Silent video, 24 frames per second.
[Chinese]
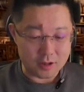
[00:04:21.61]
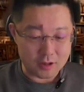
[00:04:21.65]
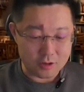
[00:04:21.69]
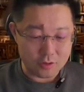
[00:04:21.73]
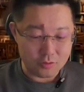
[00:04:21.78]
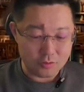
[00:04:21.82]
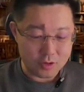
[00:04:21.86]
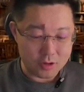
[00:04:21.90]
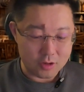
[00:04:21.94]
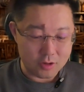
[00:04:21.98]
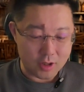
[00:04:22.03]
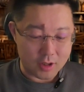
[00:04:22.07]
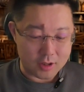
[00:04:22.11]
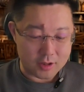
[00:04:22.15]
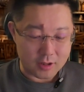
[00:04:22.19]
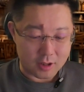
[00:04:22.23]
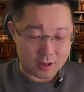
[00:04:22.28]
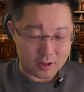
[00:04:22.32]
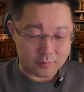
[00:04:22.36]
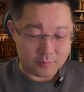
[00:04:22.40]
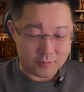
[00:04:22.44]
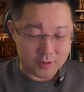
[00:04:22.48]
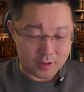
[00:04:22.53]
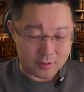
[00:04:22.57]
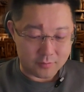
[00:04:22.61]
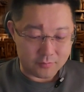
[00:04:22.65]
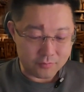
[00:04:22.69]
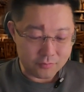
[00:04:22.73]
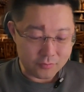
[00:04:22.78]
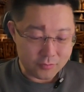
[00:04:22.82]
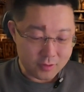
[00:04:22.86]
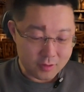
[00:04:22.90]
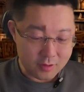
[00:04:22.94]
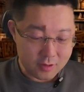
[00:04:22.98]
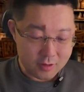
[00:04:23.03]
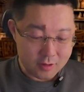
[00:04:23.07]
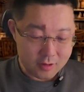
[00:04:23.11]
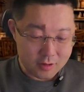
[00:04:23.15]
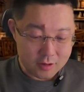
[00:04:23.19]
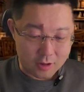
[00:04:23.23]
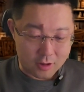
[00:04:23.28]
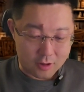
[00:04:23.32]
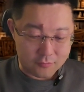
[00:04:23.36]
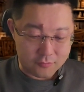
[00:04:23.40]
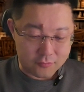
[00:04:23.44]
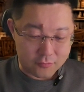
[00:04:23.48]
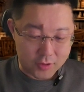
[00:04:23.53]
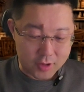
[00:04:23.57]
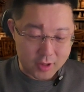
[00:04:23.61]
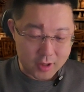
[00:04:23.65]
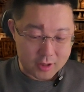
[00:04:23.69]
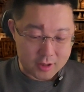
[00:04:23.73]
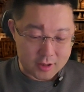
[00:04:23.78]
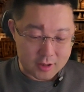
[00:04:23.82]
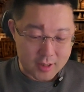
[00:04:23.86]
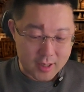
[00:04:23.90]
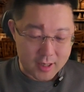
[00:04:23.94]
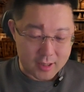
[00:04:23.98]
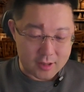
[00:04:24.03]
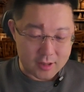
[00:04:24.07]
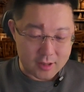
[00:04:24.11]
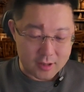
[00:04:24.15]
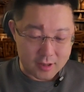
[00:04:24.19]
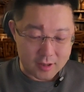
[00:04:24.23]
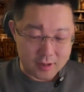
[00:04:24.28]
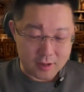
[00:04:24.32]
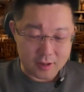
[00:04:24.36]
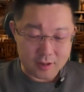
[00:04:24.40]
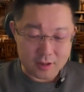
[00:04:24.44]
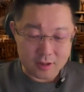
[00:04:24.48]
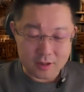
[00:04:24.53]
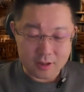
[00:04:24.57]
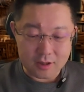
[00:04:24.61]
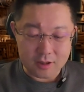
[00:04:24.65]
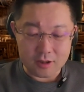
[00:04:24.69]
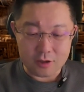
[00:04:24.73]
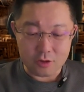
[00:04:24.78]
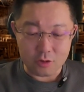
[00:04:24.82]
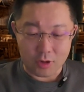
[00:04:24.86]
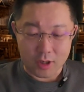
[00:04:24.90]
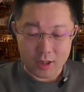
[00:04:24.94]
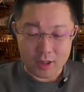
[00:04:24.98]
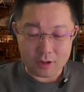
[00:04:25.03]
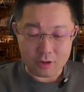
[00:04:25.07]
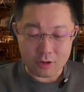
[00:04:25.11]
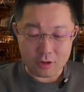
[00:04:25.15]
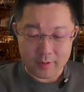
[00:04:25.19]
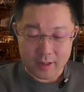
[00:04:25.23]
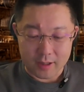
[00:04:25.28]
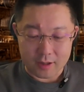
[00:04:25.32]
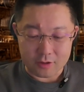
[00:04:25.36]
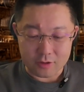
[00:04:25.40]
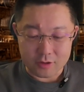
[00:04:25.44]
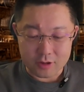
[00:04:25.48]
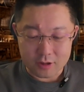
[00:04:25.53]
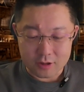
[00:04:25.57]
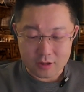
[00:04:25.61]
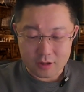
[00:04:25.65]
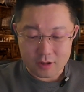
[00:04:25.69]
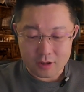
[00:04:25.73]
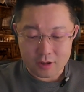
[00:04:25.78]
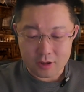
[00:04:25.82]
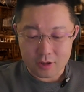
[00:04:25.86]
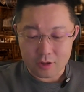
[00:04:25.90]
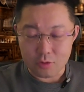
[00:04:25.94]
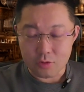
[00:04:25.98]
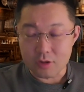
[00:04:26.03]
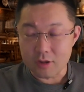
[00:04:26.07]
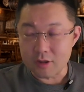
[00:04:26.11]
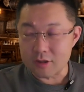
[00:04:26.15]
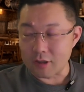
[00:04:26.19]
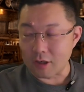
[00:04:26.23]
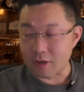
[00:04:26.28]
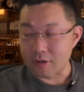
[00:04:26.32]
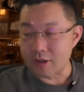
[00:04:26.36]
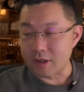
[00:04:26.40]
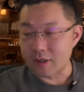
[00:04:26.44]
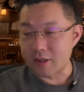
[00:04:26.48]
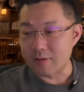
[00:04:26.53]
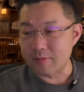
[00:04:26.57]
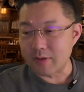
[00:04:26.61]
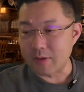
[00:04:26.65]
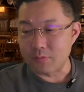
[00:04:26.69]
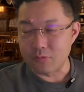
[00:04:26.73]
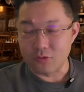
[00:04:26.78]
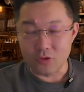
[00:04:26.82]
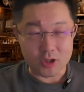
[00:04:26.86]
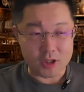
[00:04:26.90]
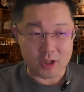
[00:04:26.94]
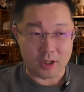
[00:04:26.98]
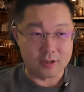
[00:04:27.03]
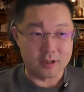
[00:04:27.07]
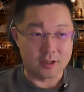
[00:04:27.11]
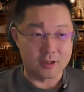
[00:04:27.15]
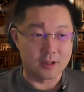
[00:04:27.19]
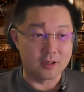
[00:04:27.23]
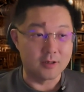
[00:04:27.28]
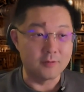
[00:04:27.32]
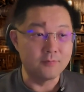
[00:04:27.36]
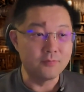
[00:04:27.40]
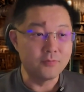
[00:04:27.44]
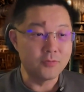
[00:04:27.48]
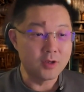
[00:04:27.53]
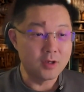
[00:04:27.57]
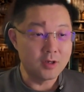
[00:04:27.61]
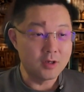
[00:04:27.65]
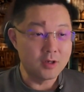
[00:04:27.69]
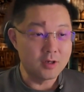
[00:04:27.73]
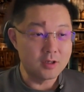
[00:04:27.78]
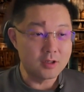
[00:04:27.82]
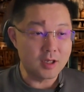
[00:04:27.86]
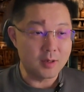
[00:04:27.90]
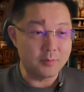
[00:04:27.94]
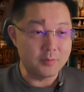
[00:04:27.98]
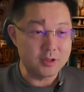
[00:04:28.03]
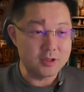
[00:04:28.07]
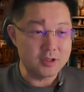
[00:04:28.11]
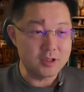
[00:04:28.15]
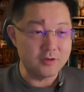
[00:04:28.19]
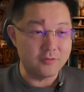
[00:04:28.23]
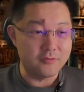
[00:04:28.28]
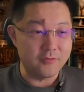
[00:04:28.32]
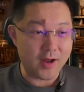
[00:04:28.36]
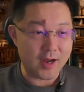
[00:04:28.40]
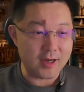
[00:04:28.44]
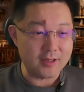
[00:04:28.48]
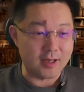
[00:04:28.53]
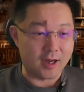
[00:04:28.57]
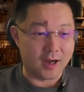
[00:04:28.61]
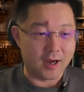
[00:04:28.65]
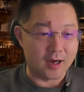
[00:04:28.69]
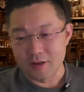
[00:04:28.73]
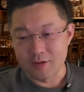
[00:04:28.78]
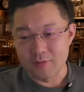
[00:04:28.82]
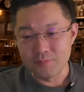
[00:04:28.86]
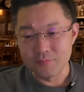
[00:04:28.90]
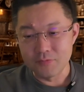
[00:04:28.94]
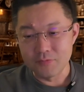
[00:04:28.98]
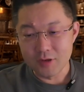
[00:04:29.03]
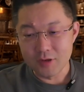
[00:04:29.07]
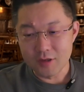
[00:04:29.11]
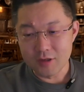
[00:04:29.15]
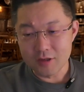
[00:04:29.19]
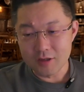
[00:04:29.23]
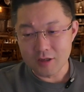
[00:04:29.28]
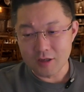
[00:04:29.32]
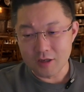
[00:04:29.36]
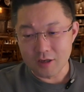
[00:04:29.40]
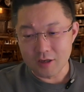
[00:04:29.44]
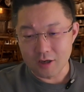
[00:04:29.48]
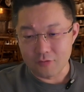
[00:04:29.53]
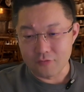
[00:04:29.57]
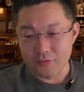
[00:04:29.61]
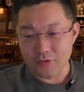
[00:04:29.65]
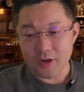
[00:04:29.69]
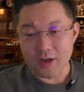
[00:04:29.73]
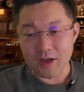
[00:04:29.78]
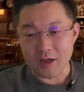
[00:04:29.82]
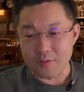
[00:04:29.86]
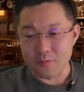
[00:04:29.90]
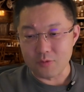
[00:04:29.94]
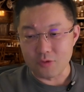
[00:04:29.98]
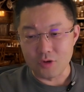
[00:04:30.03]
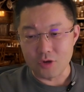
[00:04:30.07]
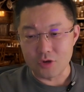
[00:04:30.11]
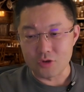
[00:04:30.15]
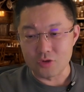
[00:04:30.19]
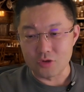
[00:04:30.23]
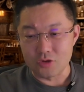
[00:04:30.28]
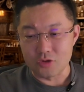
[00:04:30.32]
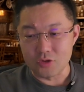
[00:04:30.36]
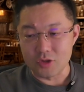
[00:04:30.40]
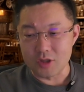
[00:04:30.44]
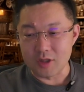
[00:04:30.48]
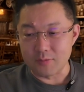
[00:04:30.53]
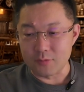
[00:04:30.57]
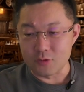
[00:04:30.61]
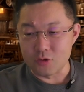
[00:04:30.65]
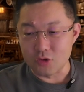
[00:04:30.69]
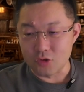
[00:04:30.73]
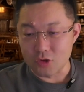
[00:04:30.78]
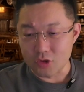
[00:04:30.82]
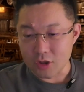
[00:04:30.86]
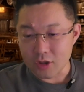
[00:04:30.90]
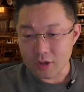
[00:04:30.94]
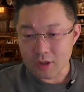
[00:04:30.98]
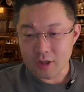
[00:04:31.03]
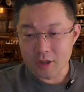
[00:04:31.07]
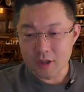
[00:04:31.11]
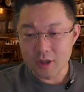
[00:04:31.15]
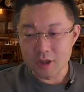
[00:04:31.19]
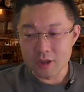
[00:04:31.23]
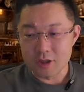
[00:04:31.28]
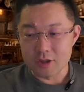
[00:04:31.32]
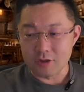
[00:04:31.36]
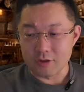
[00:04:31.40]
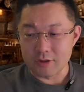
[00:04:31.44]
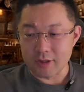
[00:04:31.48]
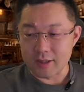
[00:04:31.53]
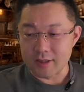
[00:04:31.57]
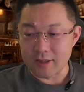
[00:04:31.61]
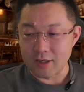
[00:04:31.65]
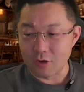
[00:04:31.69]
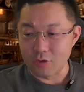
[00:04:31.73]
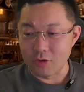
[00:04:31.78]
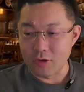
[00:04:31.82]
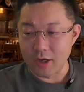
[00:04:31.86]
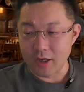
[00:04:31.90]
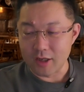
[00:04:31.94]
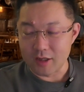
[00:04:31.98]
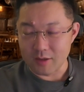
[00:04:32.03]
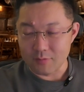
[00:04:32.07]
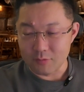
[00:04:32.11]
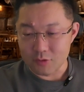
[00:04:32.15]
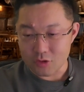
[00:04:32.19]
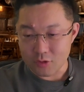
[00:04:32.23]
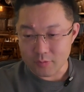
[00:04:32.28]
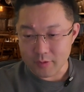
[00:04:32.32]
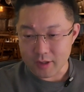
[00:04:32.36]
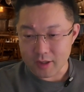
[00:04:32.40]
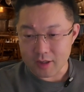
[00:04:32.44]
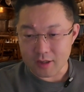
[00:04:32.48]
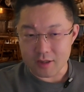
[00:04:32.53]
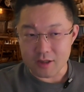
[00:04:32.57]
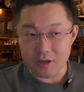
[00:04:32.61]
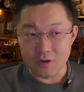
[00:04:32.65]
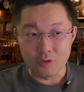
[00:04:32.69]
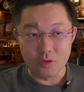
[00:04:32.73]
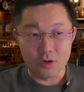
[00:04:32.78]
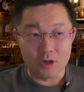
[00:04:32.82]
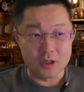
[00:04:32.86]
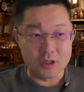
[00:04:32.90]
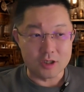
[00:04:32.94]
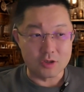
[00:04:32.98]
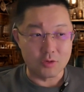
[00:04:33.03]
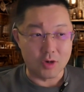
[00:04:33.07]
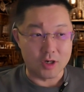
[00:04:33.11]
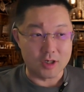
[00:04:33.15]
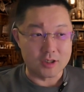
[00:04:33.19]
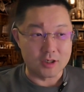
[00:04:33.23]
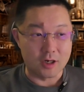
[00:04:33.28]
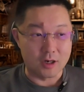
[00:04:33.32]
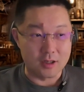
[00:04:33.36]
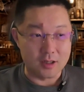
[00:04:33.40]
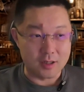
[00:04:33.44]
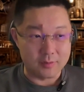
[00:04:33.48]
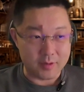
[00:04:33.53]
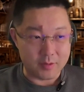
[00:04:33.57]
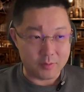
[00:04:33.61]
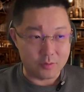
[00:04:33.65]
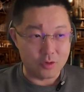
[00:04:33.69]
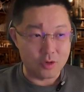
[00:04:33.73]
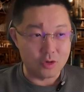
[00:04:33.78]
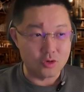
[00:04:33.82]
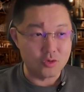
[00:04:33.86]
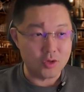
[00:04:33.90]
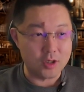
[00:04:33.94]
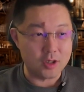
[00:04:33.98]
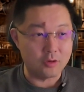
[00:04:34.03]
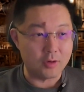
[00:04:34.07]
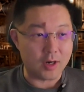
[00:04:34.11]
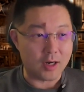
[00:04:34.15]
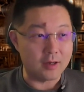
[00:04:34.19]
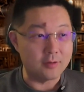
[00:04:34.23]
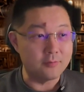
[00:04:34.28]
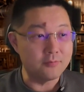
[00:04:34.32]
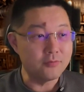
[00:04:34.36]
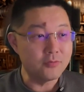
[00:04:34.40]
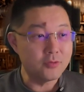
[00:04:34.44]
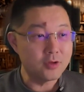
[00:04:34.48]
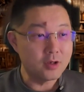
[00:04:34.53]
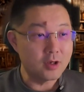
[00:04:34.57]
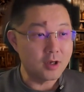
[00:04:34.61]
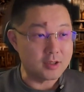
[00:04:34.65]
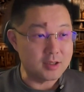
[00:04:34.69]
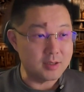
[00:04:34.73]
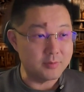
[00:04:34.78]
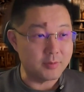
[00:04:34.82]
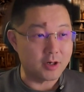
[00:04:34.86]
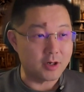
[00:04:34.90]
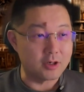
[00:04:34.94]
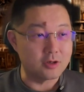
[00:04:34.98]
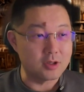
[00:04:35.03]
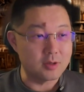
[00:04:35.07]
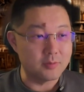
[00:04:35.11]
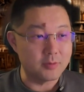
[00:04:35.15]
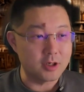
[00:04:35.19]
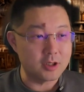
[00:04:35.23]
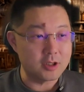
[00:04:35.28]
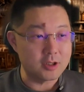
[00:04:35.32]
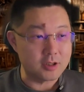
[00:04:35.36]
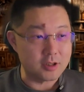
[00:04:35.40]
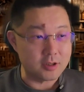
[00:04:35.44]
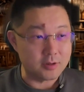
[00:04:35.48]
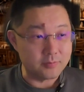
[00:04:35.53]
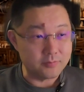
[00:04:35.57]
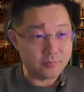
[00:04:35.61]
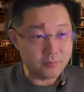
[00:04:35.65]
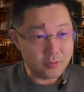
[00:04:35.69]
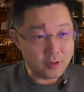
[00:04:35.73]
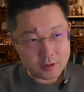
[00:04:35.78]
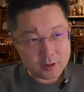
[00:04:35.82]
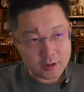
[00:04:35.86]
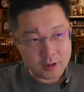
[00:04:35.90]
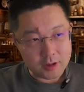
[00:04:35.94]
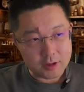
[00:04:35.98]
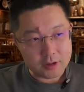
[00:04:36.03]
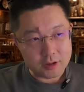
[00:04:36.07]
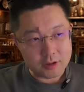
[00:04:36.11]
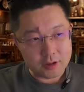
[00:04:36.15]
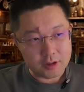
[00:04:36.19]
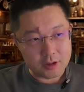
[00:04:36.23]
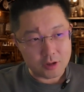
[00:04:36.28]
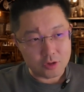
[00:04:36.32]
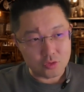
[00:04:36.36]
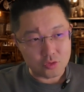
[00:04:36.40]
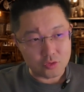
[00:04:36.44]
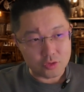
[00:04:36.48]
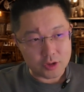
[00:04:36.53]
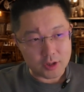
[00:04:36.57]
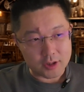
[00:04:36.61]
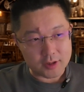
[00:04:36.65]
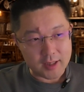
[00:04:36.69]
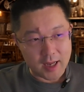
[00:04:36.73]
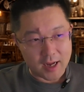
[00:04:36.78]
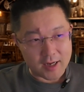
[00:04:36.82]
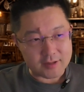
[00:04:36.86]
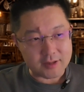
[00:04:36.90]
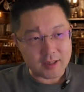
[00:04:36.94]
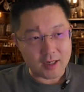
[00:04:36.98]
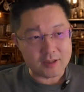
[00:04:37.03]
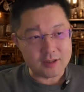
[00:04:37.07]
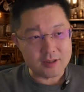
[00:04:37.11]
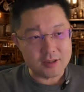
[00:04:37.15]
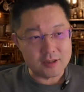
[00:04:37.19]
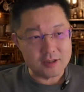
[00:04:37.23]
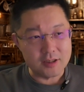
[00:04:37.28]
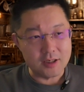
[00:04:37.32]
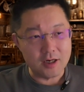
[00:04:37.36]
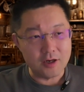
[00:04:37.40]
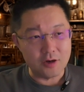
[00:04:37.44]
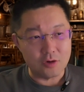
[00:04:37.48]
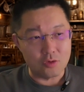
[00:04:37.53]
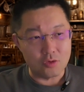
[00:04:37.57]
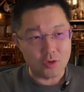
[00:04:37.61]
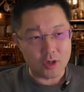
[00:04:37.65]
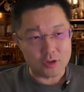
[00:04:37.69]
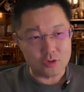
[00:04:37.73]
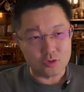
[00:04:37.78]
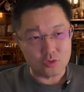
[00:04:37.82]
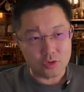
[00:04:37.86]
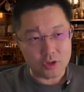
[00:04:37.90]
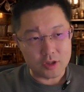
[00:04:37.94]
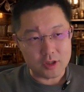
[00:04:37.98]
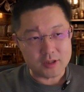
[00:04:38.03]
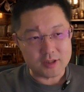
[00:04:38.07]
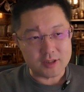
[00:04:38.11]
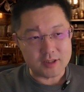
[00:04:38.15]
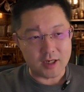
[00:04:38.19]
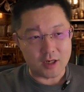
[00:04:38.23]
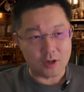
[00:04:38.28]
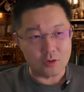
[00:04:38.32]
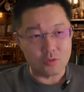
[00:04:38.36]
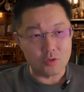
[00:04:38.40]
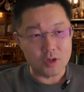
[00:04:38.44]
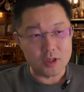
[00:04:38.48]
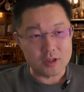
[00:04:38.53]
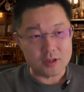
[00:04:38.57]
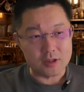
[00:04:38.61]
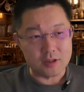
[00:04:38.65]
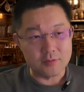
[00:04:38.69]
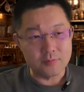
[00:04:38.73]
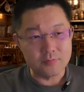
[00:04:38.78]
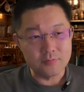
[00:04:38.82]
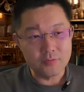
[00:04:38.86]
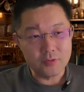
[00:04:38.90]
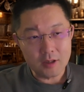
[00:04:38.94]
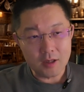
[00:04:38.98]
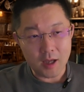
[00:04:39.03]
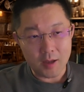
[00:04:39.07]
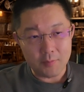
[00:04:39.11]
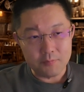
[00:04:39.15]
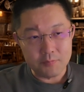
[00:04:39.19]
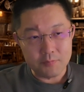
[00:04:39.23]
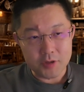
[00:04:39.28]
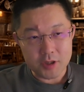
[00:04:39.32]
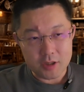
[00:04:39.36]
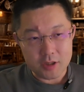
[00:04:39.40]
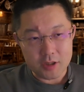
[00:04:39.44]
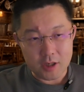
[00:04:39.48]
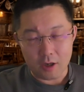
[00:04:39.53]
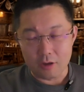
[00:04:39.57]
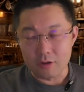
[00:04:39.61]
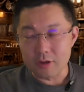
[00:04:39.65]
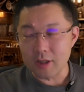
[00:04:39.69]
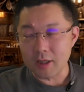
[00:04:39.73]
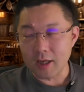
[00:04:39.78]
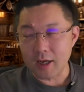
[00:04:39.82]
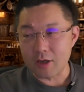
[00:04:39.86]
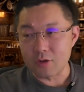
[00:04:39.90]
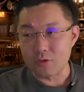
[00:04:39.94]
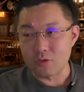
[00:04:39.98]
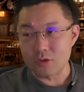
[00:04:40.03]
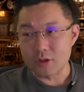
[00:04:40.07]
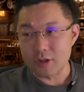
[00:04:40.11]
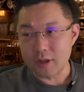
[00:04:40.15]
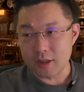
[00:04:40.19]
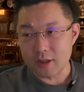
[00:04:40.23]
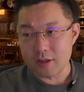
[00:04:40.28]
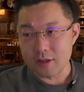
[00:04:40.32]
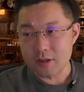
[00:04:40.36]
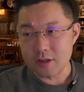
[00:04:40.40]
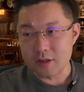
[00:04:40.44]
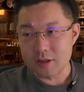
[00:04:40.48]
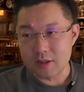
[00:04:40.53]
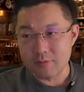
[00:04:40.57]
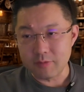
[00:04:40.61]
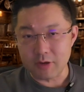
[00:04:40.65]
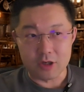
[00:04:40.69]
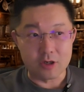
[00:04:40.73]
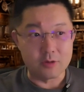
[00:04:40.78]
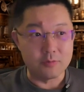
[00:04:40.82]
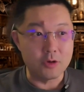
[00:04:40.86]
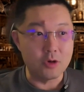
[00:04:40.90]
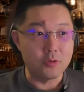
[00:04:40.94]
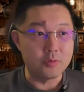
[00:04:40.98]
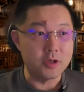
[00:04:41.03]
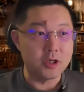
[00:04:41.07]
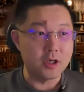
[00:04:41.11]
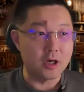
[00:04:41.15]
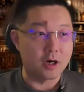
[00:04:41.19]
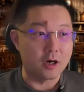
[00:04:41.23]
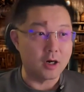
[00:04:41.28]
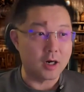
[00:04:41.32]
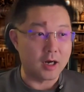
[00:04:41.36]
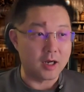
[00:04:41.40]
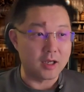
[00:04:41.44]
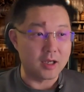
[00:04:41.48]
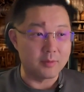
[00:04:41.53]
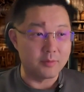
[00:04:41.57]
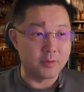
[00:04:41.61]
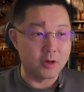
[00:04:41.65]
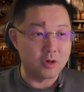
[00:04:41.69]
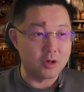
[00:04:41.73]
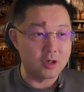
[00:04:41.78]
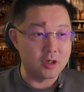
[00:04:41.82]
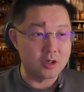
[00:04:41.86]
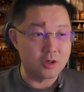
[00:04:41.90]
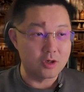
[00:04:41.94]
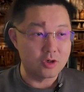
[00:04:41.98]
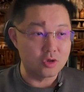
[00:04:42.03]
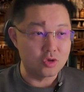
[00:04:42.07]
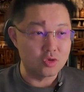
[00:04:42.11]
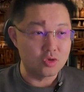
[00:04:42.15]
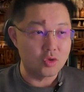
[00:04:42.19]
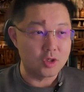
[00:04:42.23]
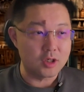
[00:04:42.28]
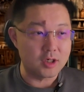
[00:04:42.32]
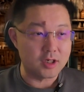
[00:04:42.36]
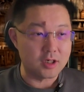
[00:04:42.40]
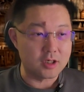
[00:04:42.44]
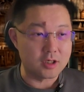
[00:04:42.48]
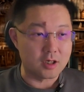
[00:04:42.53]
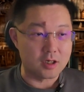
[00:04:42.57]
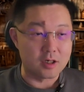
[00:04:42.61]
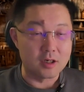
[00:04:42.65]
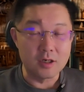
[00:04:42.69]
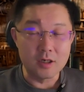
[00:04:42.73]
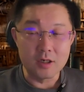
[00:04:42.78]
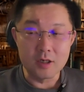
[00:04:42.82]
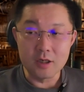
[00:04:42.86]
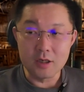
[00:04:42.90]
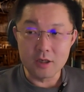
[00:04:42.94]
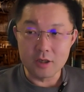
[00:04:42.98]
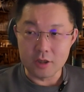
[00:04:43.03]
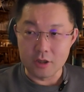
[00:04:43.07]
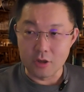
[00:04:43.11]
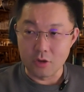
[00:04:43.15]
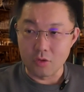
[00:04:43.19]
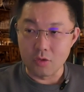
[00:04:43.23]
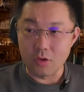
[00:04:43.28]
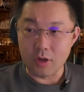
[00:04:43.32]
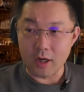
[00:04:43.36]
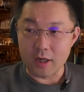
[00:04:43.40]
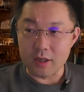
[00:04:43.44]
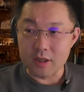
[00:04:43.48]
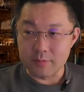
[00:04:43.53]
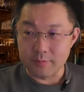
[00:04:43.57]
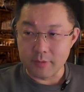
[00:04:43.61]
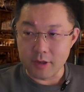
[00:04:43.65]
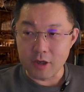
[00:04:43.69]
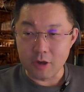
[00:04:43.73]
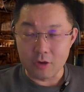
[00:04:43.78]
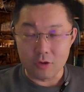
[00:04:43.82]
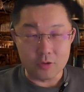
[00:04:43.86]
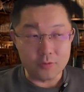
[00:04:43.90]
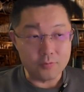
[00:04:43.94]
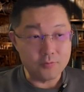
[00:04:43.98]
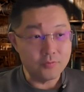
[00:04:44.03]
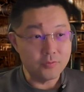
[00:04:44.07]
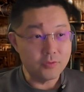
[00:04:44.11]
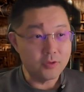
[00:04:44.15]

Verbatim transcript: 这个东西有点像什么呢？老佛爷时代的那个义和团，对吧？你说这事儿是朝廷的吗？不是朝廷的，他们自发的啊。但是老佛爷也不会说说你们去烧杀抢掠，你们去把这个英国人使馆烧了，他们也不会说这话。基本上就这么个事情。这个事情呢，属于叫大家自己领会，属于一个潜规则。看辟谣的态度，这一次基本上就没有辟谣啊，也没有任何人说这个事儿有还是没有。